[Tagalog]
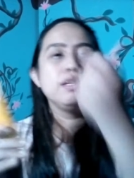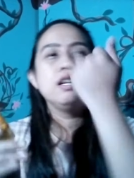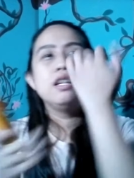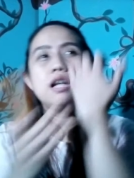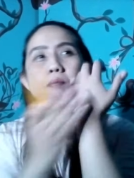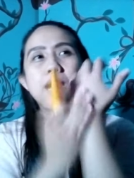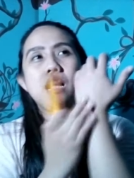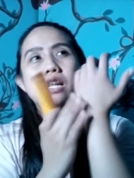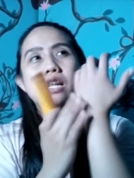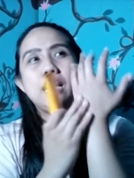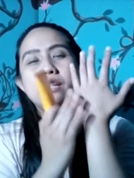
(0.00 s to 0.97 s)

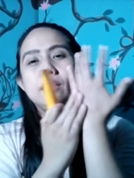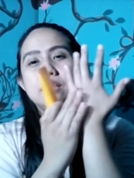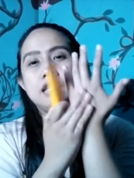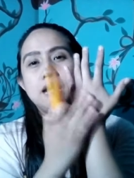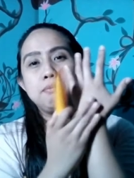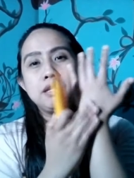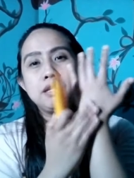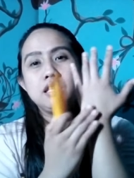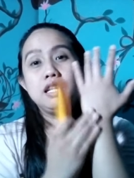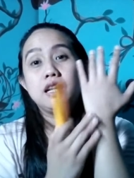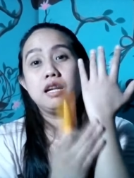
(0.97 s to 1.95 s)
Napaka-light niya pag
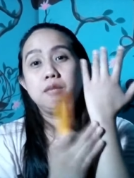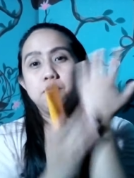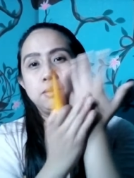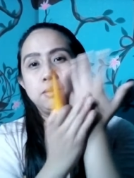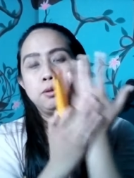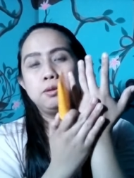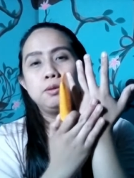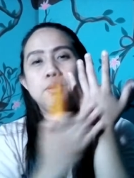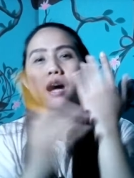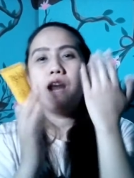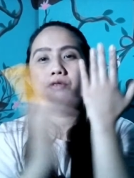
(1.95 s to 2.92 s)
nilagay mo.
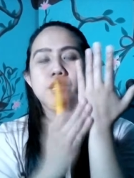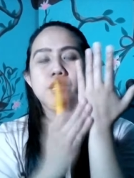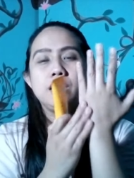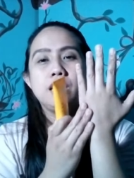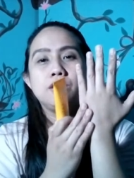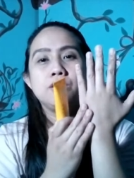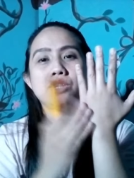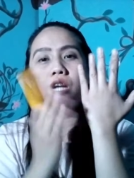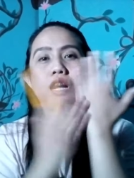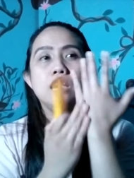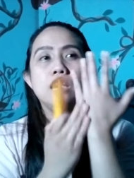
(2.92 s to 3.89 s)
After neto,
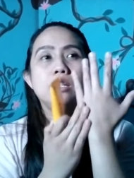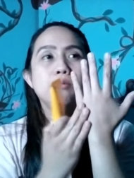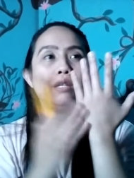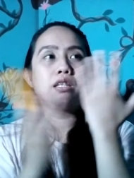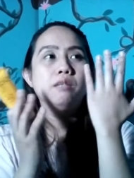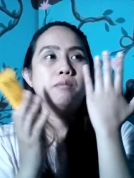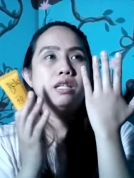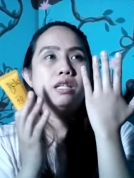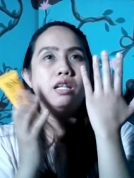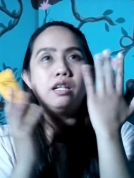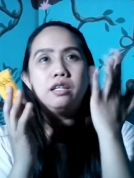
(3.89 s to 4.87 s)
tsaka ka na pwedeng
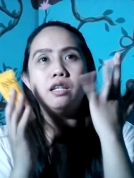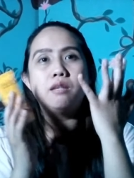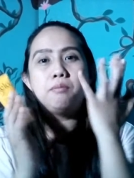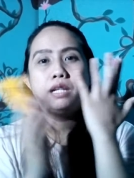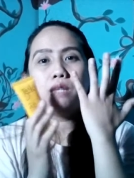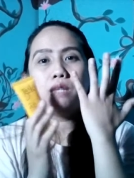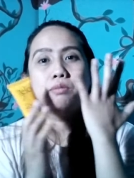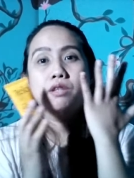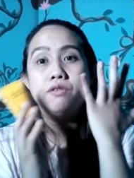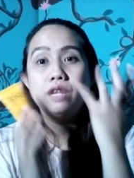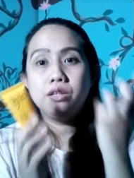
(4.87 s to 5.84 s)
maglagay na ng makeup
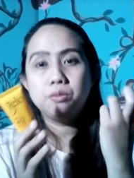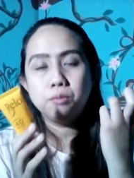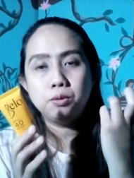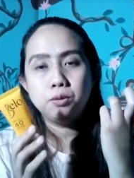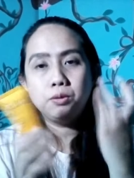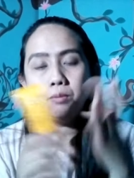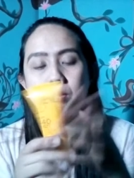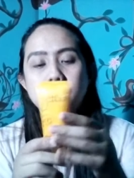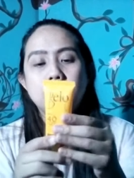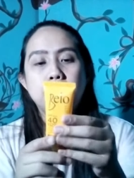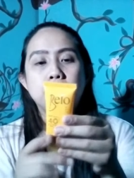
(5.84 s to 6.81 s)
sa face mo
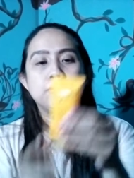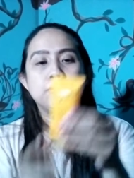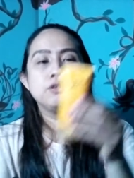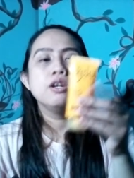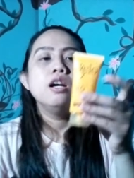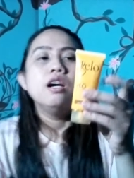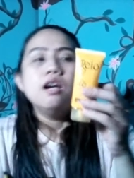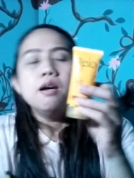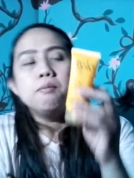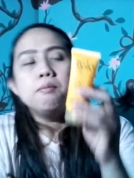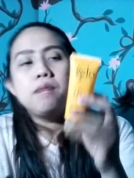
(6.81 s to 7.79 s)
pagkatapos.
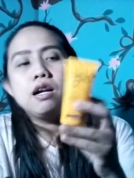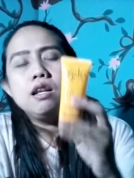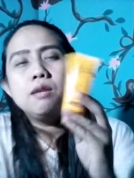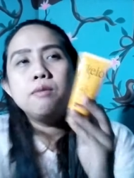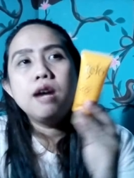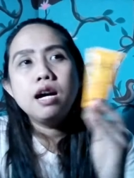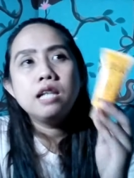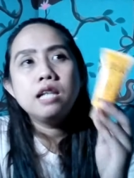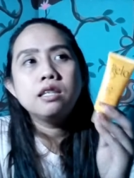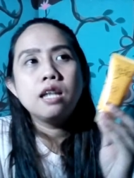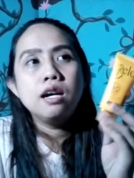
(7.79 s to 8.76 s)

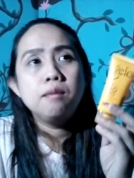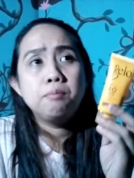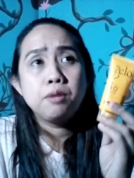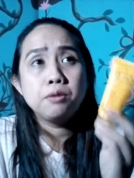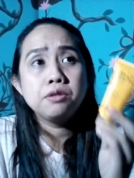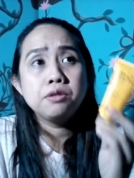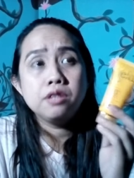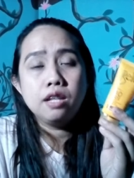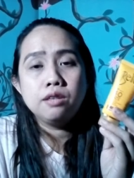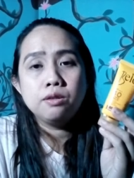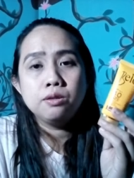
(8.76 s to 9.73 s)
Pangalawa, sa pros
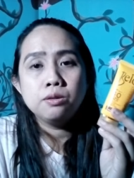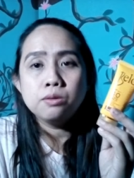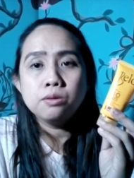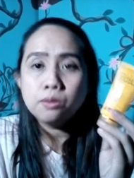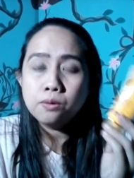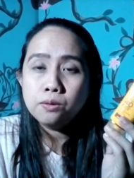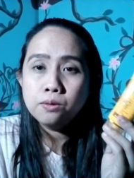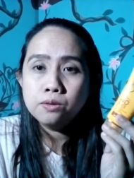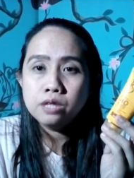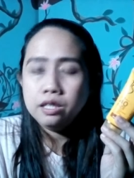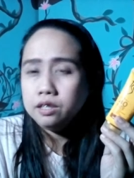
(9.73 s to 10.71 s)
nito,
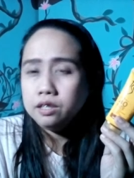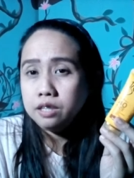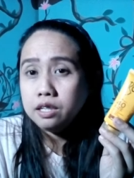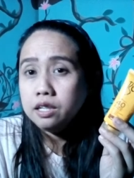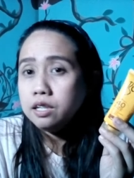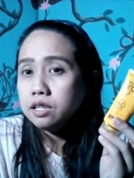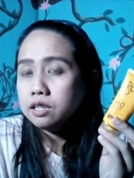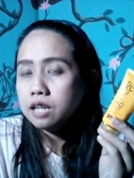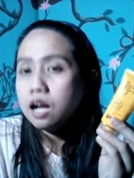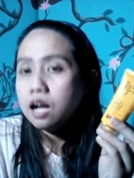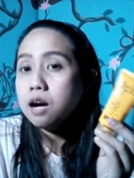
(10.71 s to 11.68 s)
totoong hindi,
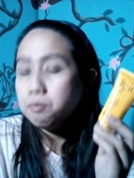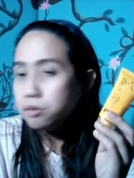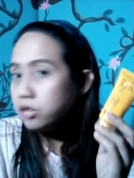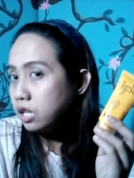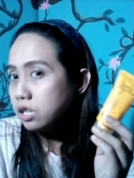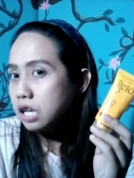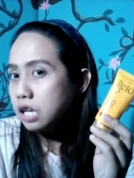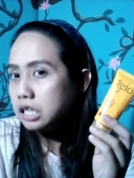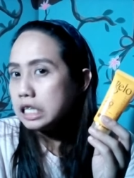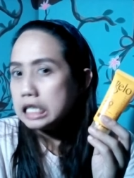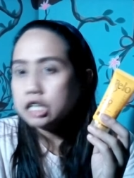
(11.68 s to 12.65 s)
nakaka-protect
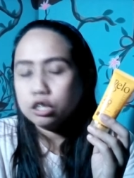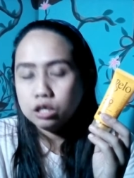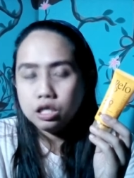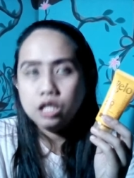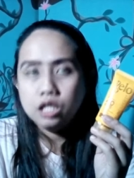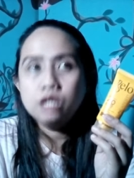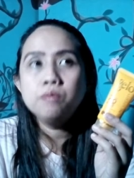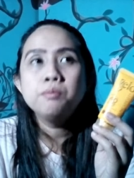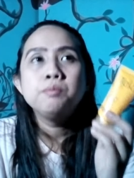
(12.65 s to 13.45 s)
nga siya ng skin.